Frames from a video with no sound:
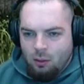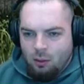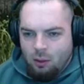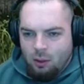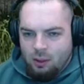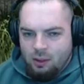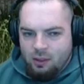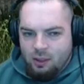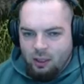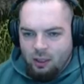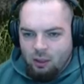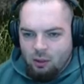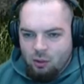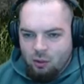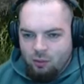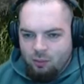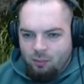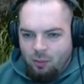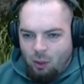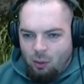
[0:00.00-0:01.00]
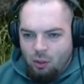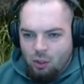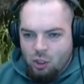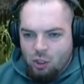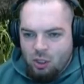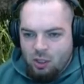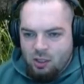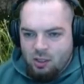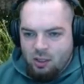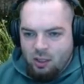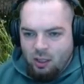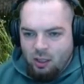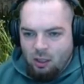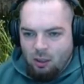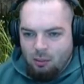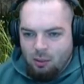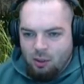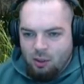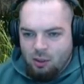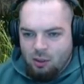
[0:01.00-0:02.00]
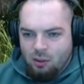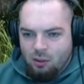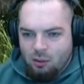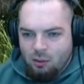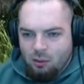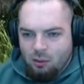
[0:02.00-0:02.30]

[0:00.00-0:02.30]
Ich sehe hier so einen Mauerschlitz, sehen aber nicht.